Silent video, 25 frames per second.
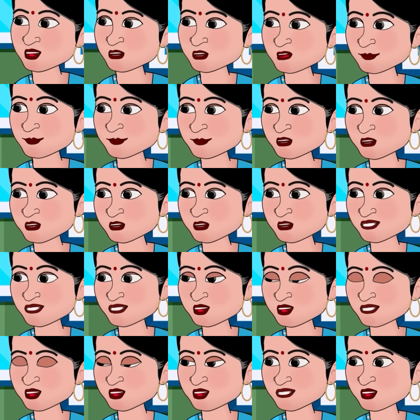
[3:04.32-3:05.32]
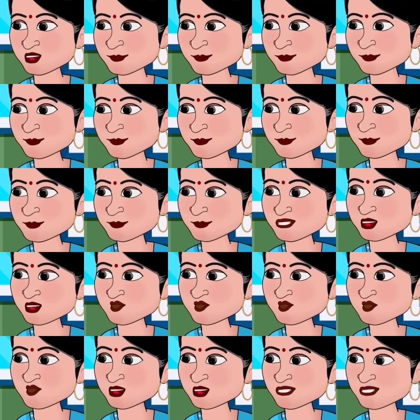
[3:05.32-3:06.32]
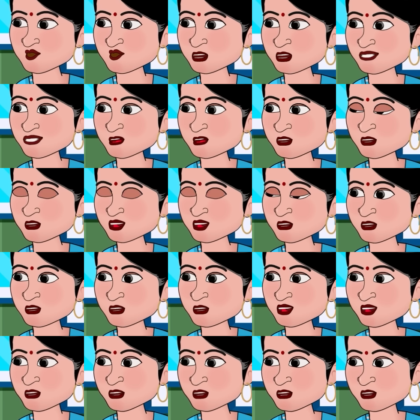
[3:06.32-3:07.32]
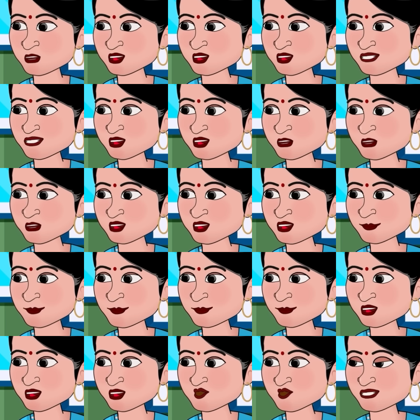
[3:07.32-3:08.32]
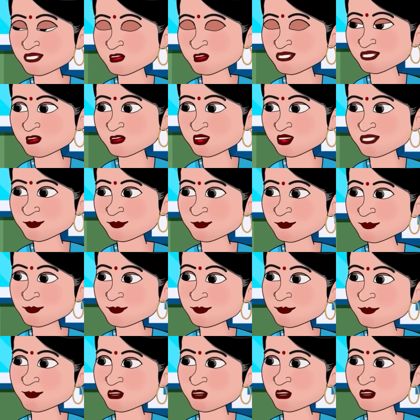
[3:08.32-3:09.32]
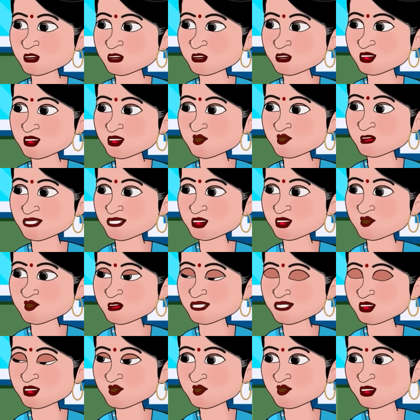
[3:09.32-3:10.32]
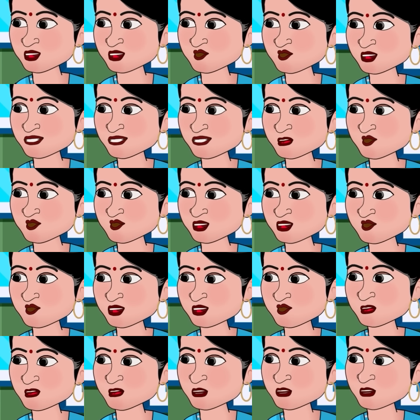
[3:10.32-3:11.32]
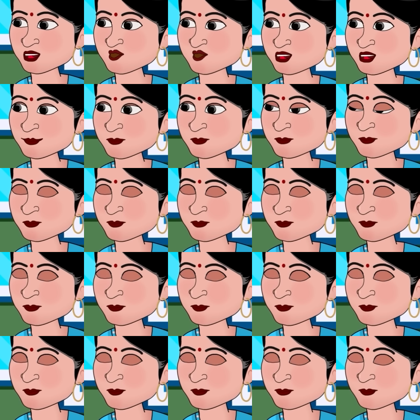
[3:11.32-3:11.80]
आप तो रहने ही दीजिए कितने दिनों के बाद आज मैंने एक्सरसाइज शुरू की थी और आपके पीछे मुझे अपने जूते खोलने पड़ गए